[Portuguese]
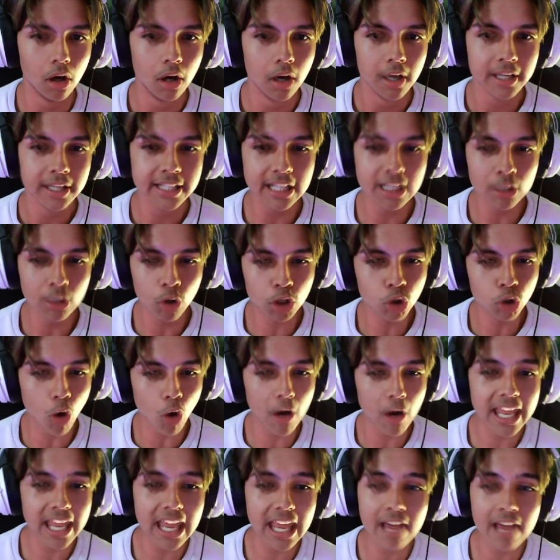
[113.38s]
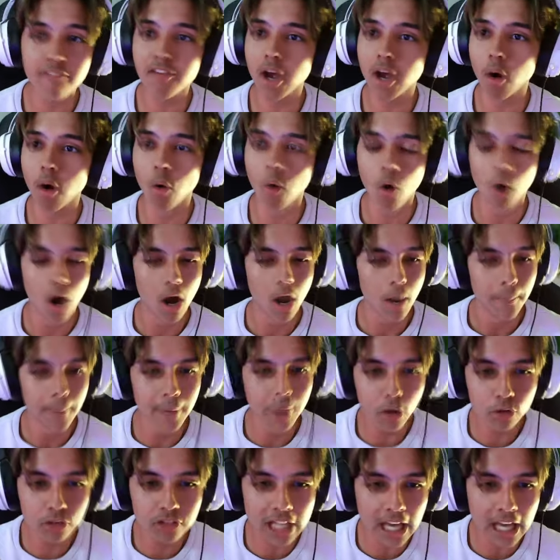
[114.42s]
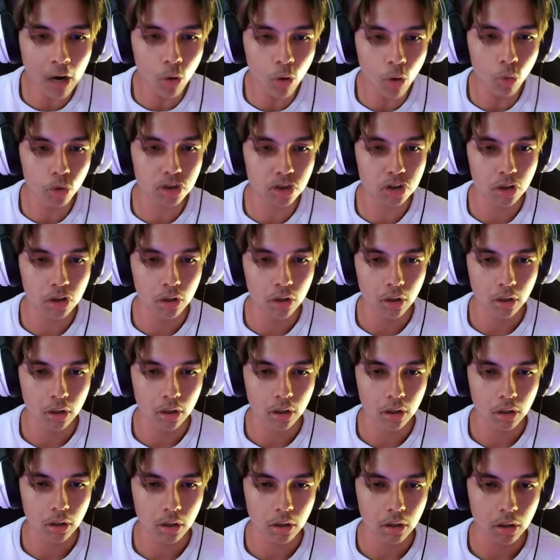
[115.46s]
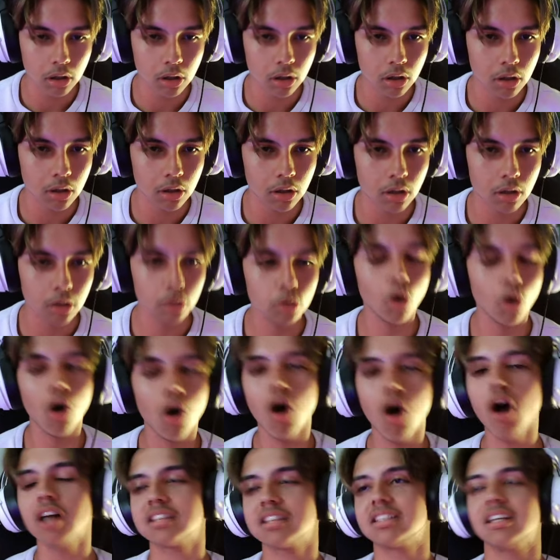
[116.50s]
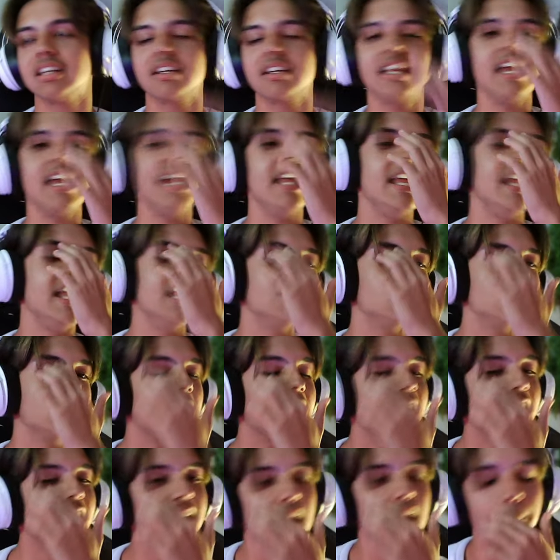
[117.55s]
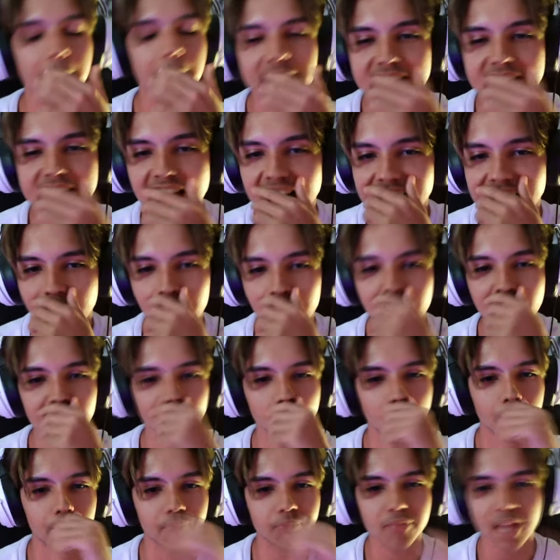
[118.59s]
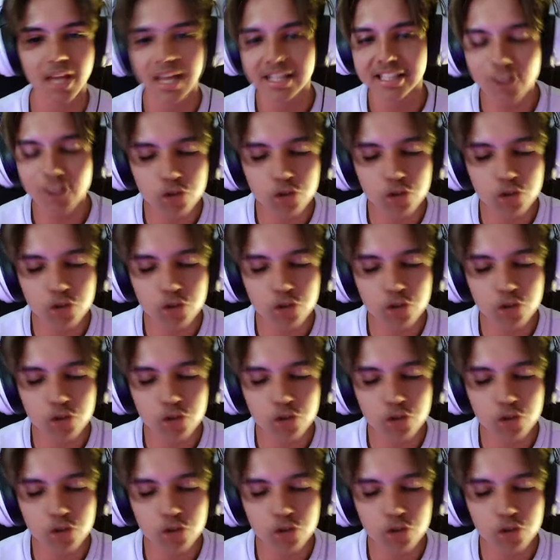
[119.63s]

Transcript: Tirou de horrível. Meu Deus. Nossa, que isso, caraca, rapaziada. Mano, se eu